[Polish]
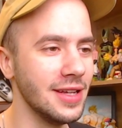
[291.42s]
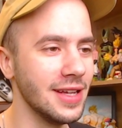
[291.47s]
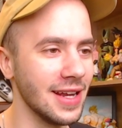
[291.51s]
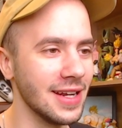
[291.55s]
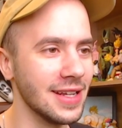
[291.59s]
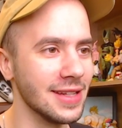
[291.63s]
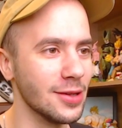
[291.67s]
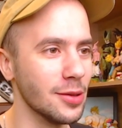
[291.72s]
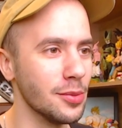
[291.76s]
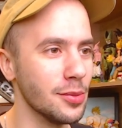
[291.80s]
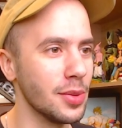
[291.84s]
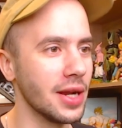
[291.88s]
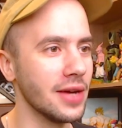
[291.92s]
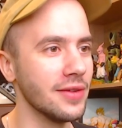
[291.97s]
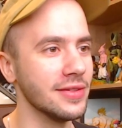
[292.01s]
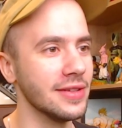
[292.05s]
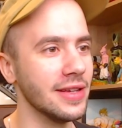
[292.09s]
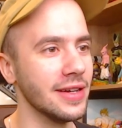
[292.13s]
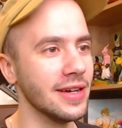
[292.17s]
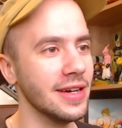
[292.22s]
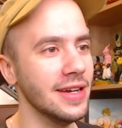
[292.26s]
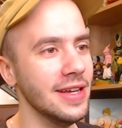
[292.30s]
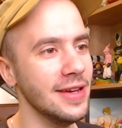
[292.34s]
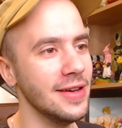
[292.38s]
ale to
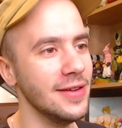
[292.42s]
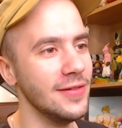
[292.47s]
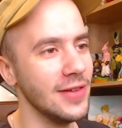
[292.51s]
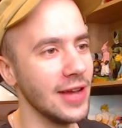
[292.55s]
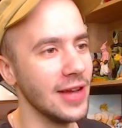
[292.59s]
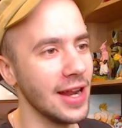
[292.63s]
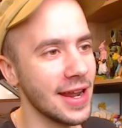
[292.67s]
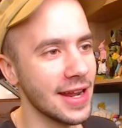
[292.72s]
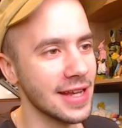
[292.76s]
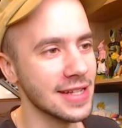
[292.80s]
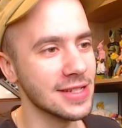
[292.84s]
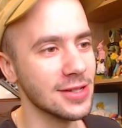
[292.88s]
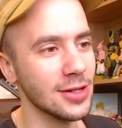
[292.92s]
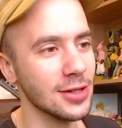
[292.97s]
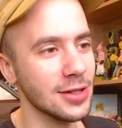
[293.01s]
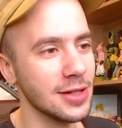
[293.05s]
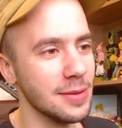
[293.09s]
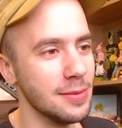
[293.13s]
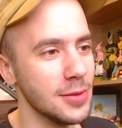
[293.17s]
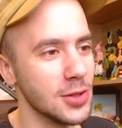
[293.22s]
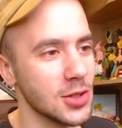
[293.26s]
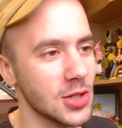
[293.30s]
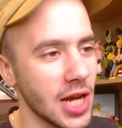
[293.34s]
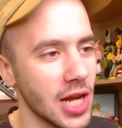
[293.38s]
prawda. Wiele razy o
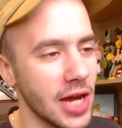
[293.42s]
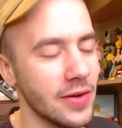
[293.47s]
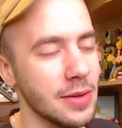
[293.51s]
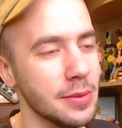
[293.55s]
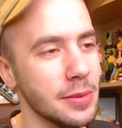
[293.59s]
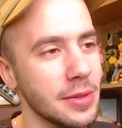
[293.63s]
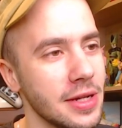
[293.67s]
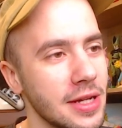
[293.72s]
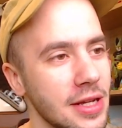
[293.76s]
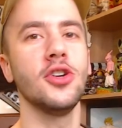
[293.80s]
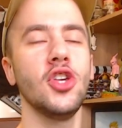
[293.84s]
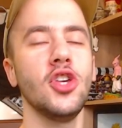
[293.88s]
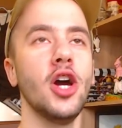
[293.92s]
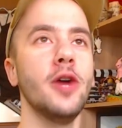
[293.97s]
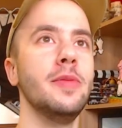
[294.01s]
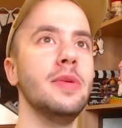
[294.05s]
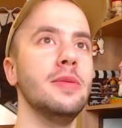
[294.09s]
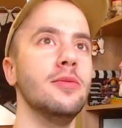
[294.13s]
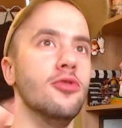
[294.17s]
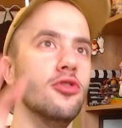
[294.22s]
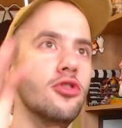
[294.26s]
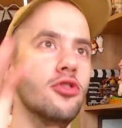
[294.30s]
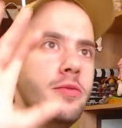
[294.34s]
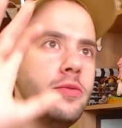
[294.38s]
tym myślałem.
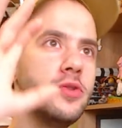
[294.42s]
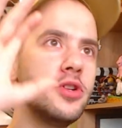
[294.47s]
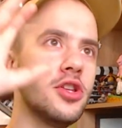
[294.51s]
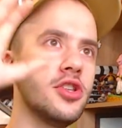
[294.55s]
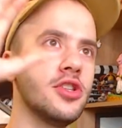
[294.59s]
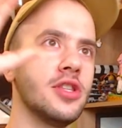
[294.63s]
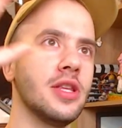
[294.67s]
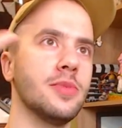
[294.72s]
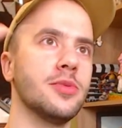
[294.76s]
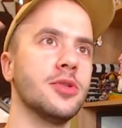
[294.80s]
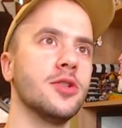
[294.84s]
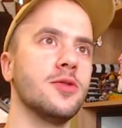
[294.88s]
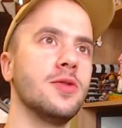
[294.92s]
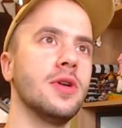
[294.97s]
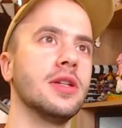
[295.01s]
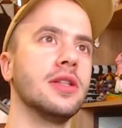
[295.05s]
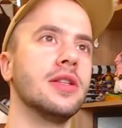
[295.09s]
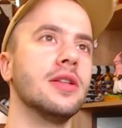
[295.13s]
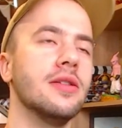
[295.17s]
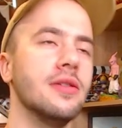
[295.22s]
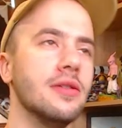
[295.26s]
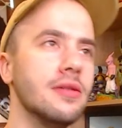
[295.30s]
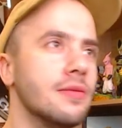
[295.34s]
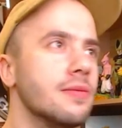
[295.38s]
Chciałbym umrzeć na
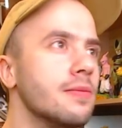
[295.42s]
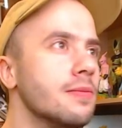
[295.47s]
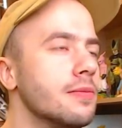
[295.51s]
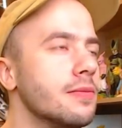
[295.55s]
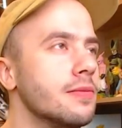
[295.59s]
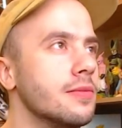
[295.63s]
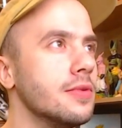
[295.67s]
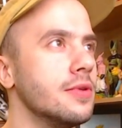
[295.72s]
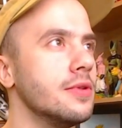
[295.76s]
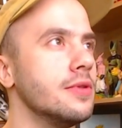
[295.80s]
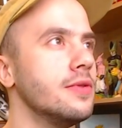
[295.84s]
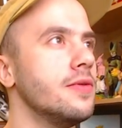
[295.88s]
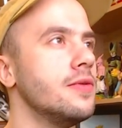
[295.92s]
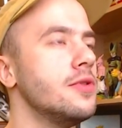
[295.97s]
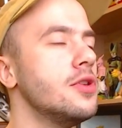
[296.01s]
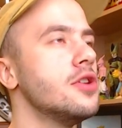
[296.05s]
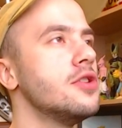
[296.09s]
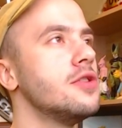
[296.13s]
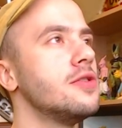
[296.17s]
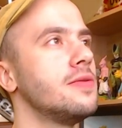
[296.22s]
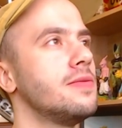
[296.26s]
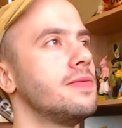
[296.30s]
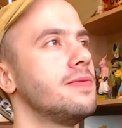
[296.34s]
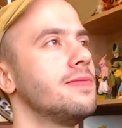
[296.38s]
przykład
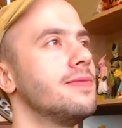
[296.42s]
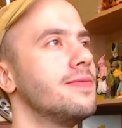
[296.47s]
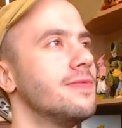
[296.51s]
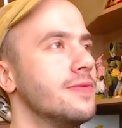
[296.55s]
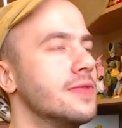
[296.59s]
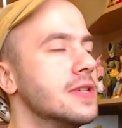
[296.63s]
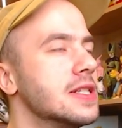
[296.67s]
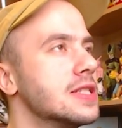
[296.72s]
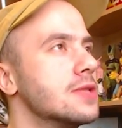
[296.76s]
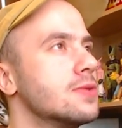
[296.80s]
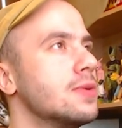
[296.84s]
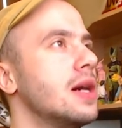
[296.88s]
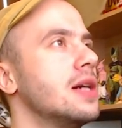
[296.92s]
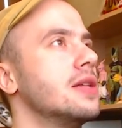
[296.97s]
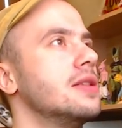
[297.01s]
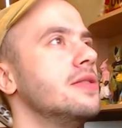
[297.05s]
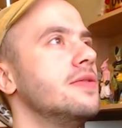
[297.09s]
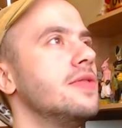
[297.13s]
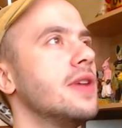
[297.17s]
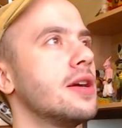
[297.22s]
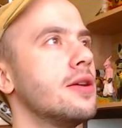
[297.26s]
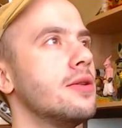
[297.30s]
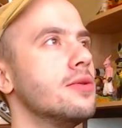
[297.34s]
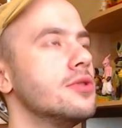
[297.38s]
gdzieś wysłany
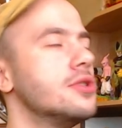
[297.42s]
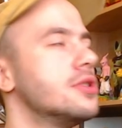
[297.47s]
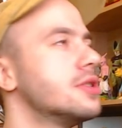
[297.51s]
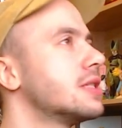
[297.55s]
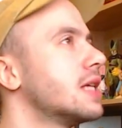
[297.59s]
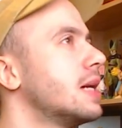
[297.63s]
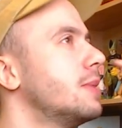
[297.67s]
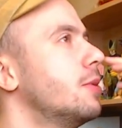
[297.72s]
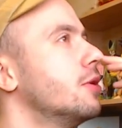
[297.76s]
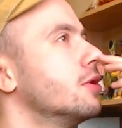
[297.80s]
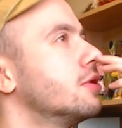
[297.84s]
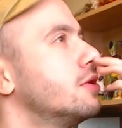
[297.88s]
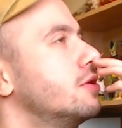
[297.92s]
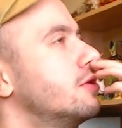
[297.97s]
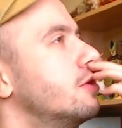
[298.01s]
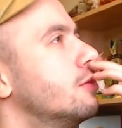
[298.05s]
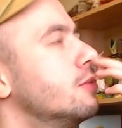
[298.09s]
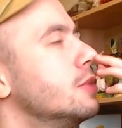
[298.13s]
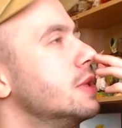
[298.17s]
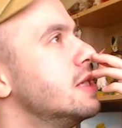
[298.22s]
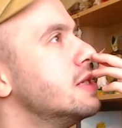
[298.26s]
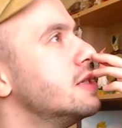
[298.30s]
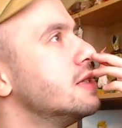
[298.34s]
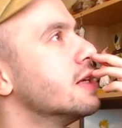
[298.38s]
w jakąś samotną
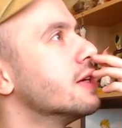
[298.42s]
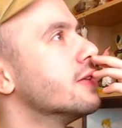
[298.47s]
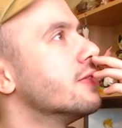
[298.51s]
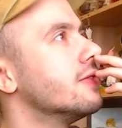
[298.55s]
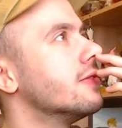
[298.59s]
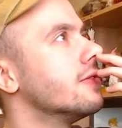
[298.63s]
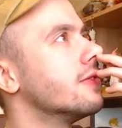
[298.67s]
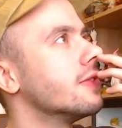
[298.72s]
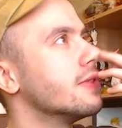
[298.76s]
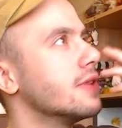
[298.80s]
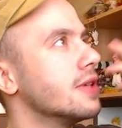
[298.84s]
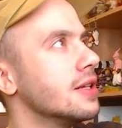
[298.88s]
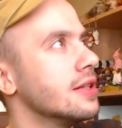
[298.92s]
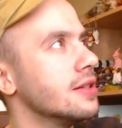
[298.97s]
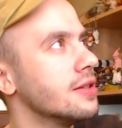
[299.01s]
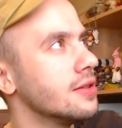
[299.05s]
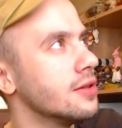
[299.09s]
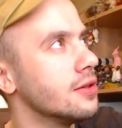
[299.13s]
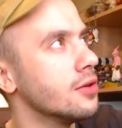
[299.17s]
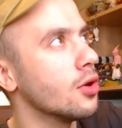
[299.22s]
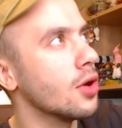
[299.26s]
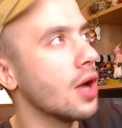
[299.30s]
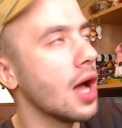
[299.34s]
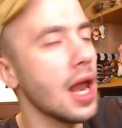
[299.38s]
misję
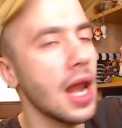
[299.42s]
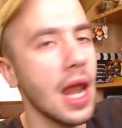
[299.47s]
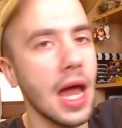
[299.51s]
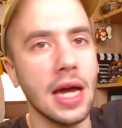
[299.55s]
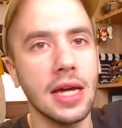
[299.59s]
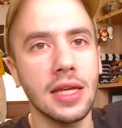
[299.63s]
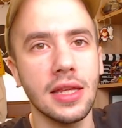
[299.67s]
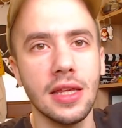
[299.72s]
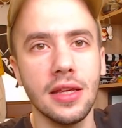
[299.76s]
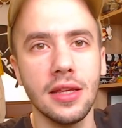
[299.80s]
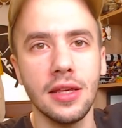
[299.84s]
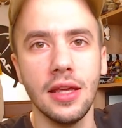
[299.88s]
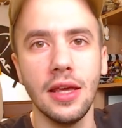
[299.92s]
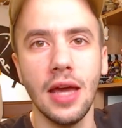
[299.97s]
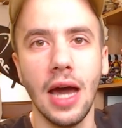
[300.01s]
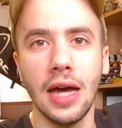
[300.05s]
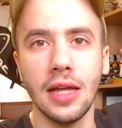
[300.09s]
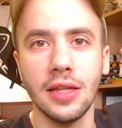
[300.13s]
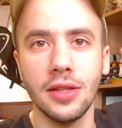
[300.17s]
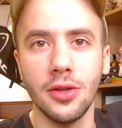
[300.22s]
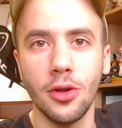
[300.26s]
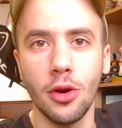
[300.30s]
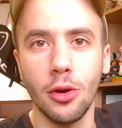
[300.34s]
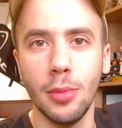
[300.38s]
do galaktyki
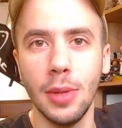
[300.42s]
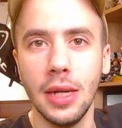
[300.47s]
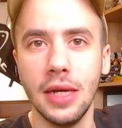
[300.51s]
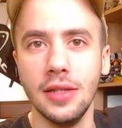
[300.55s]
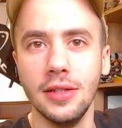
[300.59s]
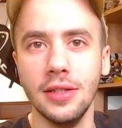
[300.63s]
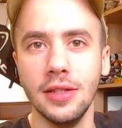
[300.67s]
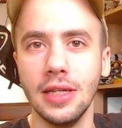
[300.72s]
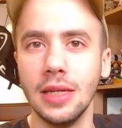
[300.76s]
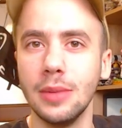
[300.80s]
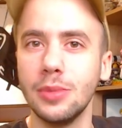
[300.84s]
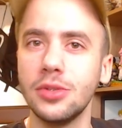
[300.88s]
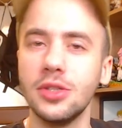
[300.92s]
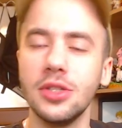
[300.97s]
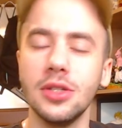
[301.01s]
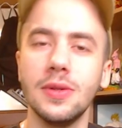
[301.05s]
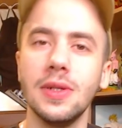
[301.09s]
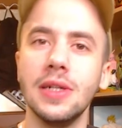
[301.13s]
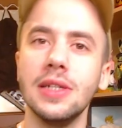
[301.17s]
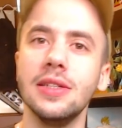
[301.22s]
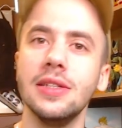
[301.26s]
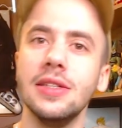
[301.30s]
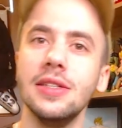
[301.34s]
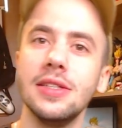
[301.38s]
Andromedy na
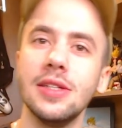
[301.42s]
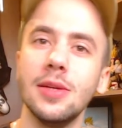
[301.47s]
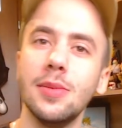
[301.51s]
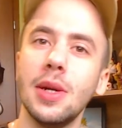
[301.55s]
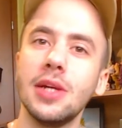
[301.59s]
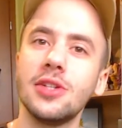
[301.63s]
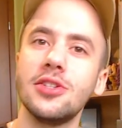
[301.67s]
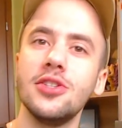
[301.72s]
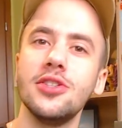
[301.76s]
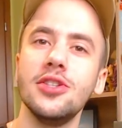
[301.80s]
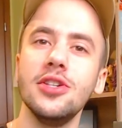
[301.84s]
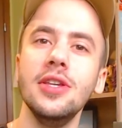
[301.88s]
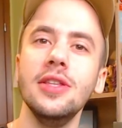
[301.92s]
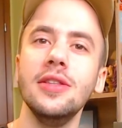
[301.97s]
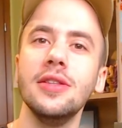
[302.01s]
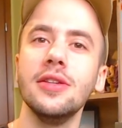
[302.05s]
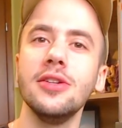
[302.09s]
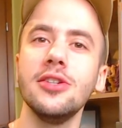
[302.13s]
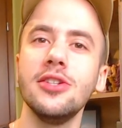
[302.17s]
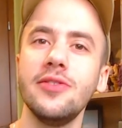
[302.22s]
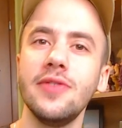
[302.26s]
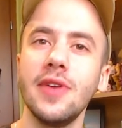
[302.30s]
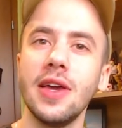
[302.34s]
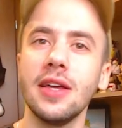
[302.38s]
przykład i zobaczyć
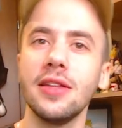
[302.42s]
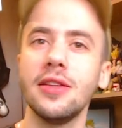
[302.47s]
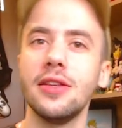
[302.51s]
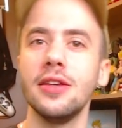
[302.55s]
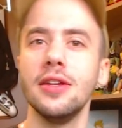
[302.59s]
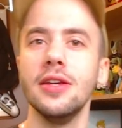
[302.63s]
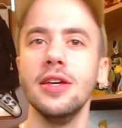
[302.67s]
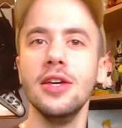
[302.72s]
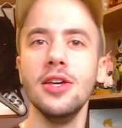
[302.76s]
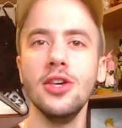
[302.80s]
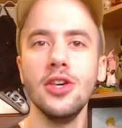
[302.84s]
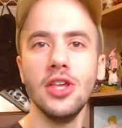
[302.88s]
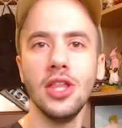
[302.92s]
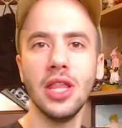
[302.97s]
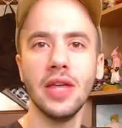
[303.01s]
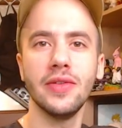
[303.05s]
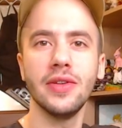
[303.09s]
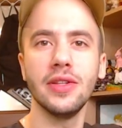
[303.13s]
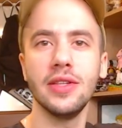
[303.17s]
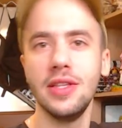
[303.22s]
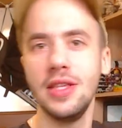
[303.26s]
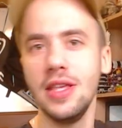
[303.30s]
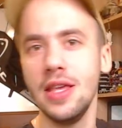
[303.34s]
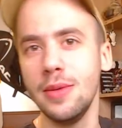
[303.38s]
inne światy i
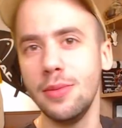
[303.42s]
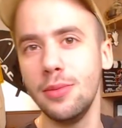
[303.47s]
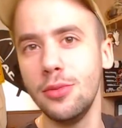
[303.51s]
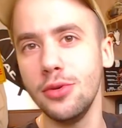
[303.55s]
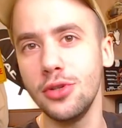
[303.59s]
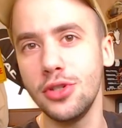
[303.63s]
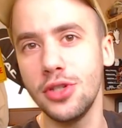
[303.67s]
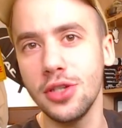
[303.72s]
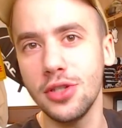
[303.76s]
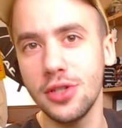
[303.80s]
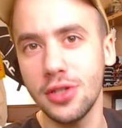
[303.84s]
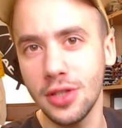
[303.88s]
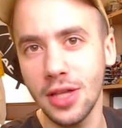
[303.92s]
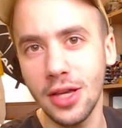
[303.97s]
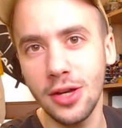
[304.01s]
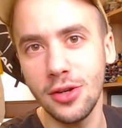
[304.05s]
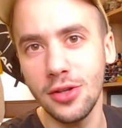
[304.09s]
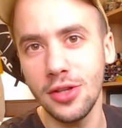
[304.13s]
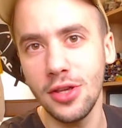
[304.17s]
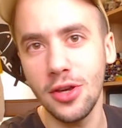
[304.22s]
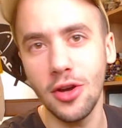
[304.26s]
nawet nie musieć tego